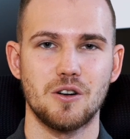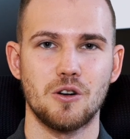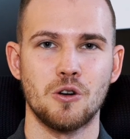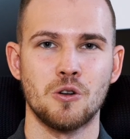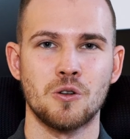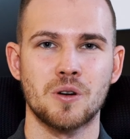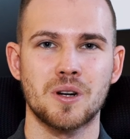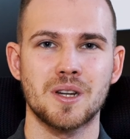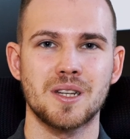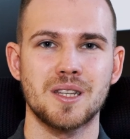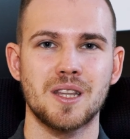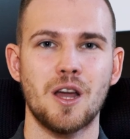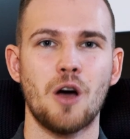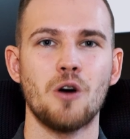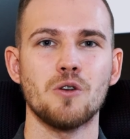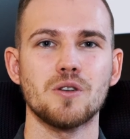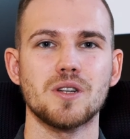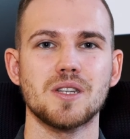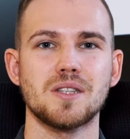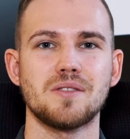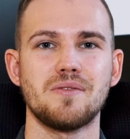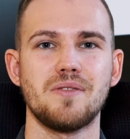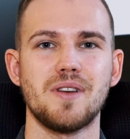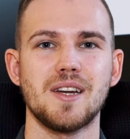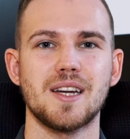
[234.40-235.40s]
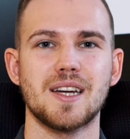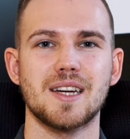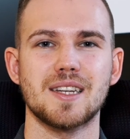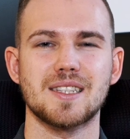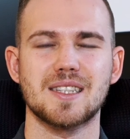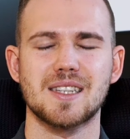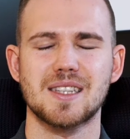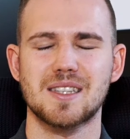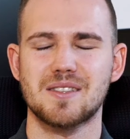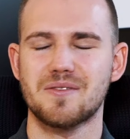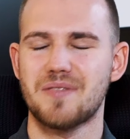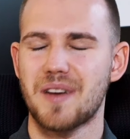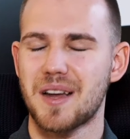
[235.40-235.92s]
Und genau deswegen ist
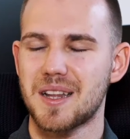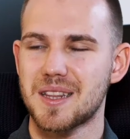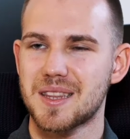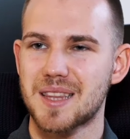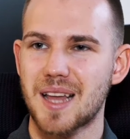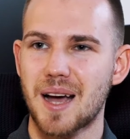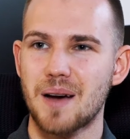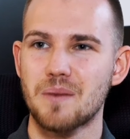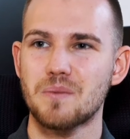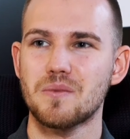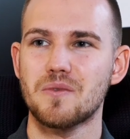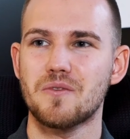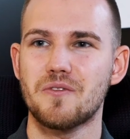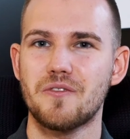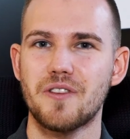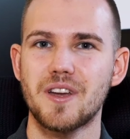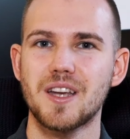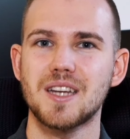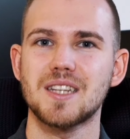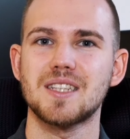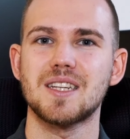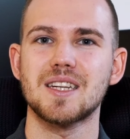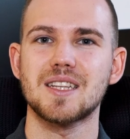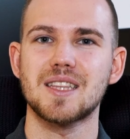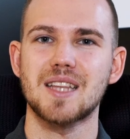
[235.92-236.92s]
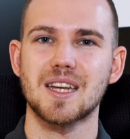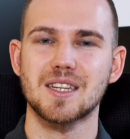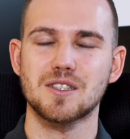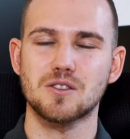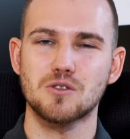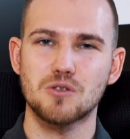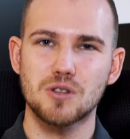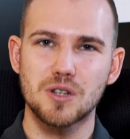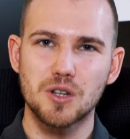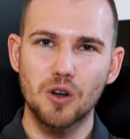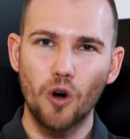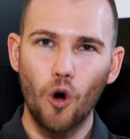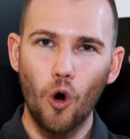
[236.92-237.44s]
es verdammt wichtig, dass
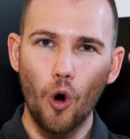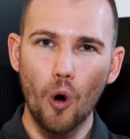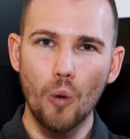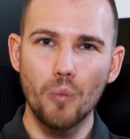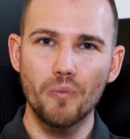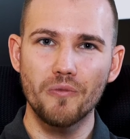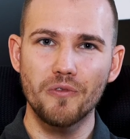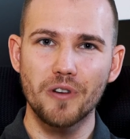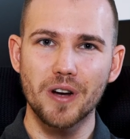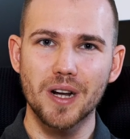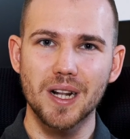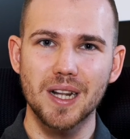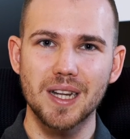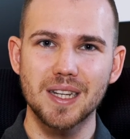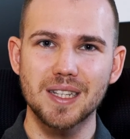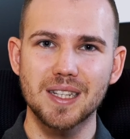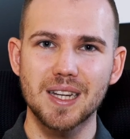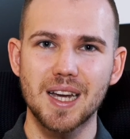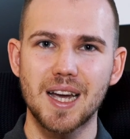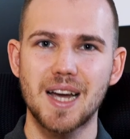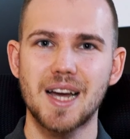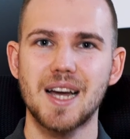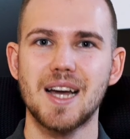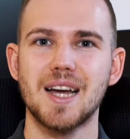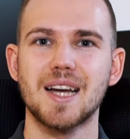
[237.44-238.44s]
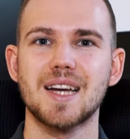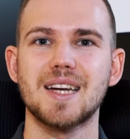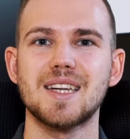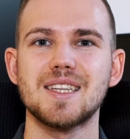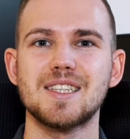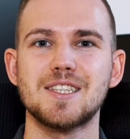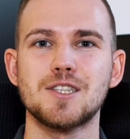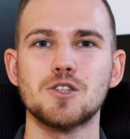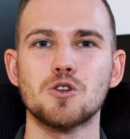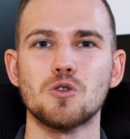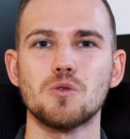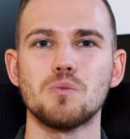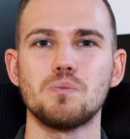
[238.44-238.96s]
du hier oben wirklich
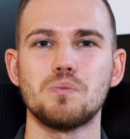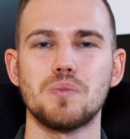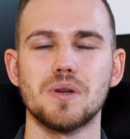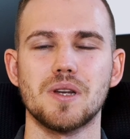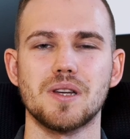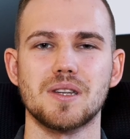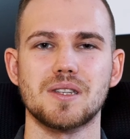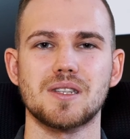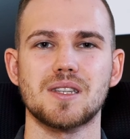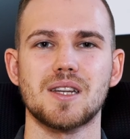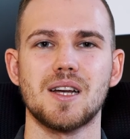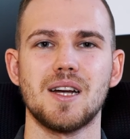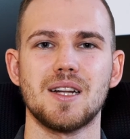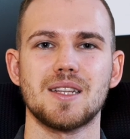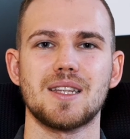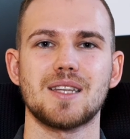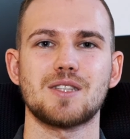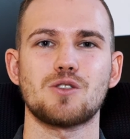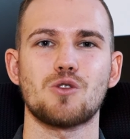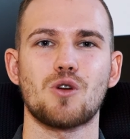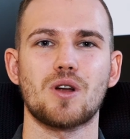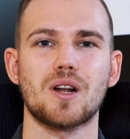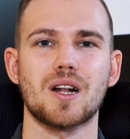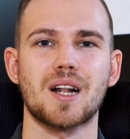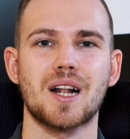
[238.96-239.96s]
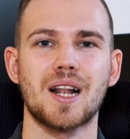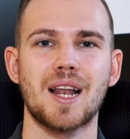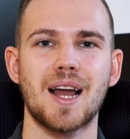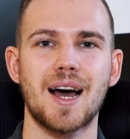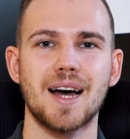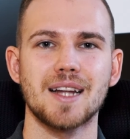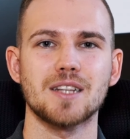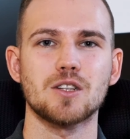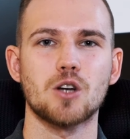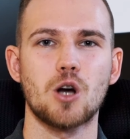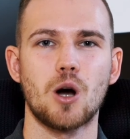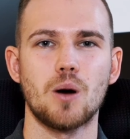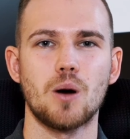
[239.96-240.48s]
gesund bist, dass du einen klaren